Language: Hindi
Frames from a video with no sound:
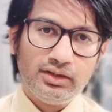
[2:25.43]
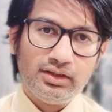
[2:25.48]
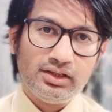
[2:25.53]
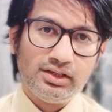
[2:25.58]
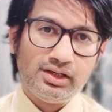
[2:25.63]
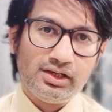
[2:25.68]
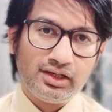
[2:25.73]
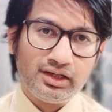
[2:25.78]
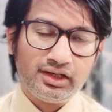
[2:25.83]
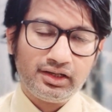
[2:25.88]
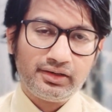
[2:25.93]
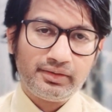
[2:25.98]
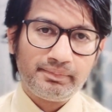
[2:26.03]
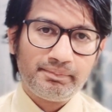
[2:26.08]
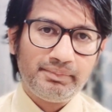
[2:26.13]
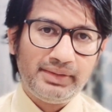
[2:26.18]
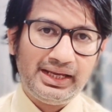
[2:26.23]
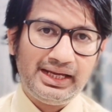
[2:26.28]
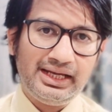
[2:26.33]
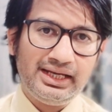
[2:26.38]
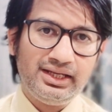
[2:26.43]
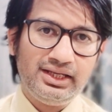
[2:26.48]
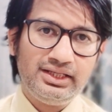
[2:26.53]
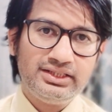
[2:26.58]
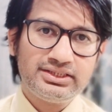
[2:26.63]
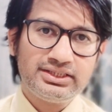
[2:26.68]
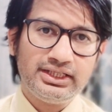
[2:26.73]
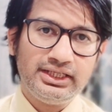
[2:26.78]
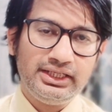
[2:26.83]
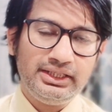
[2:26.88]
अगर पहले
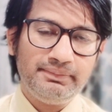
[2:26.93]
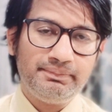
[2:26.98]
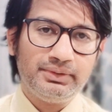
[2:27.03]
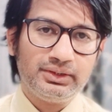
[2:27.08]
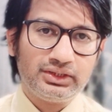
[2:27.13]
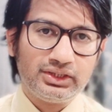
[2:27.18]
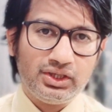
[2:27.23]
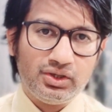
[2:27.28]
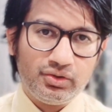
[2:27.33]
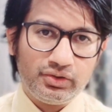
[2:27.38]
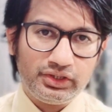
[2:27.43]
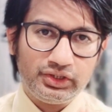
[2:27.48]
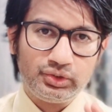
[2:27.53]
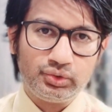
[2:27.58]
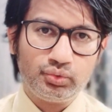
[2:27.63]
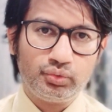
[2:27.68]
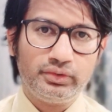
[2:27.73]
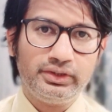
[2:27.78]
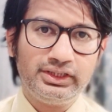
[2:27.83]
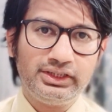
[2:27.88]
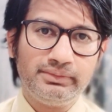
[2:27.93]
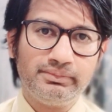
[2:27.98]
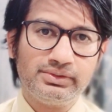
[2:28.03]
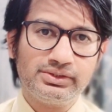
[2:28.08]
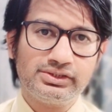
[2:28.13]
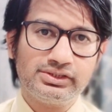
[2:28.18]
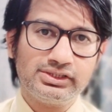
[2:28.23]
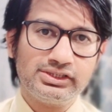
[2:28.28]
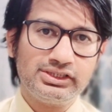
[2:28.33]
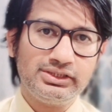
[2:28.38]
से ही पता हो कि तुरंत
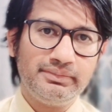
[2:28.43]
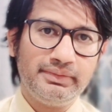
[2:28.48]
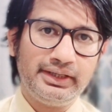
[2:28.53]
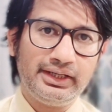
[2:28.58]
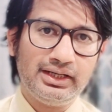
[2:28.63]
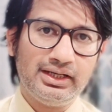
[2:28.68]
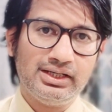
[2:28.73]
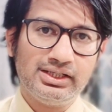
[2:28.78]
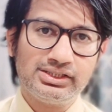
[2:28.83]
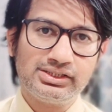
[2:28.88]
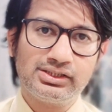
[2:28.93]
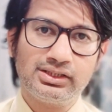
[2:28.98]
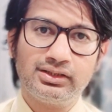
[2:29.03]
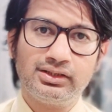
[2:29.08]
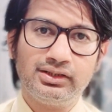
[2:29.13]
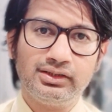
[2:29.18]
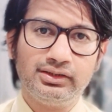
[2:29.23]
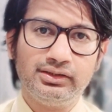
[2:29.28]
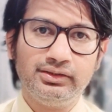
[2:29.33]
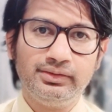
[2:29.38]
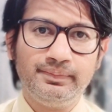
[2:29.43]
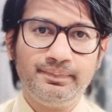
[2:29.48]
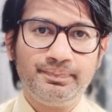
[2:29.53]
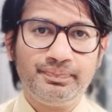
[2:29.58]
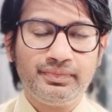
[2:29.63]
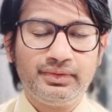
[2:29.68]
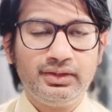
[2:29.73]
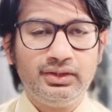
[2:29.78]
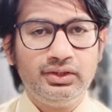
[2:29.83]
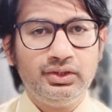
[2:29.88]
इमरजेंसी में कहाँ जाना है
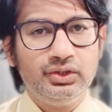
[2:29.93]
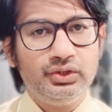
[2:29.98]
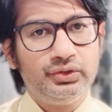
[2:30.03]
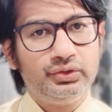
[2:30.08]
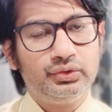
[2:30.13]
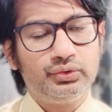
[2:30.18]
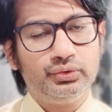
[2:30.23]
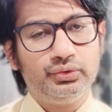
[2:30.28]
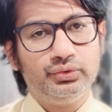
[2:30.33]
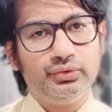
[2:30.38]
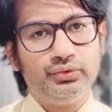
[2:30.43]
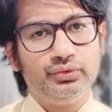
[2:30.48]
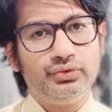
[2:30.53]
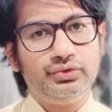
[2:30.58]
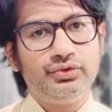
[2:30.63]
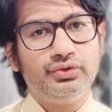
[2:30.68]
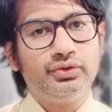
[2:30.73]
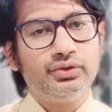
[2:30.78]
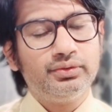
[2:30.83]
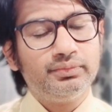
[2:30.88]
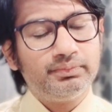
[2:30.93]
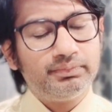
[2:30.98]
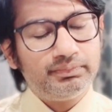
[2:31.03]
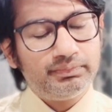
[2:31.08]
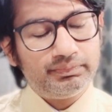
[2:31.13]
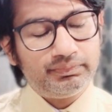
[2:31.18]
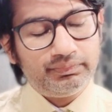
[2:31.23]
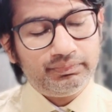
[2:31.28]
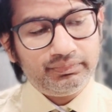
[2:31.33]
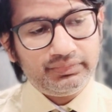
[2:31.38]
तो यू you नो
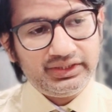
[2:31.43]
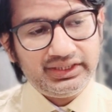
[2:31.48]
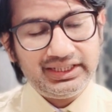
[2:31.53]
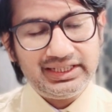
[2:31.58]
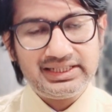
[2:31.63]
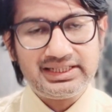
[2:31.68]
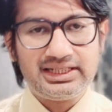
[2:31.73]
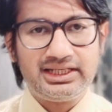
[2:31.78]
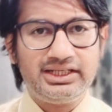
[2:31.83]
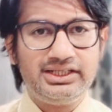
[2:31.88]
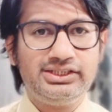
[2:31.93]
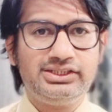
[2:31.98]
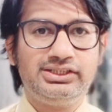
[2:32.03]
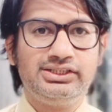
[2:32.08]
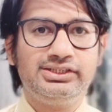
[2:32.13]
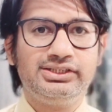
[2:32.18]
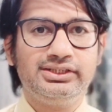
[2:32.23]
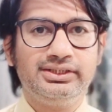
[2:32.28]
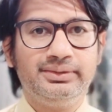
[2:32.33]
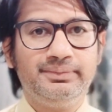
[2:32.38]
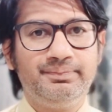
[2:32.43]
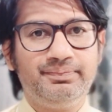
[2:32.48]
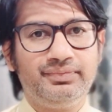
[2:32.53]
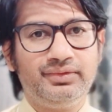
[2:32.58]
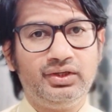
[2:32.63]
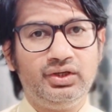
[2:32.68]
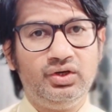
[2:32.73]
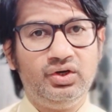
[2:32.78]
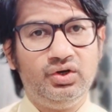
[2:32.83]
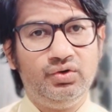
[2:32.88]
know, ये सारी चीज़ें
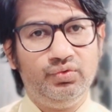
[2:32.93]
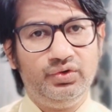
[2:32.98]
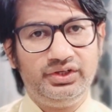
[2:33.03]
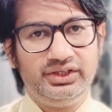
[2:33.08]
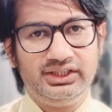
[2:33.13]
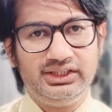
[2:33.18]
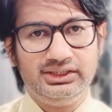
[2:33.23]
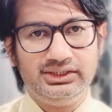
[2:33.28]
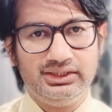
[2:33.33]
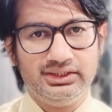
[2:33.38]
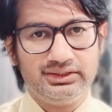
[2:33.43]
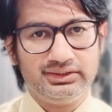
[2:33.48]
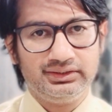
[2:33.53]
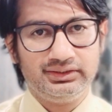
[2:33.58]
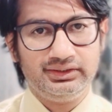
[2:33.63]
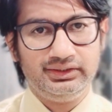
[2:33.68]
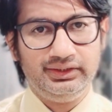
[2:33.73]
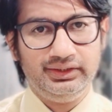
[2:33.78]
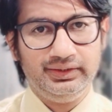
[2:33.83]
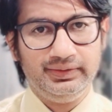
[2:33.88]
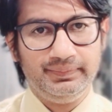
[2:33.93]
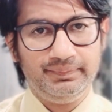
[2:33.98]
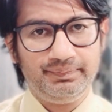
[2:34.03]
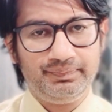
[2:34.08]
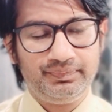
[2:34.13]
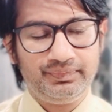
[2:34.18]
अवॉइड की जा सकती है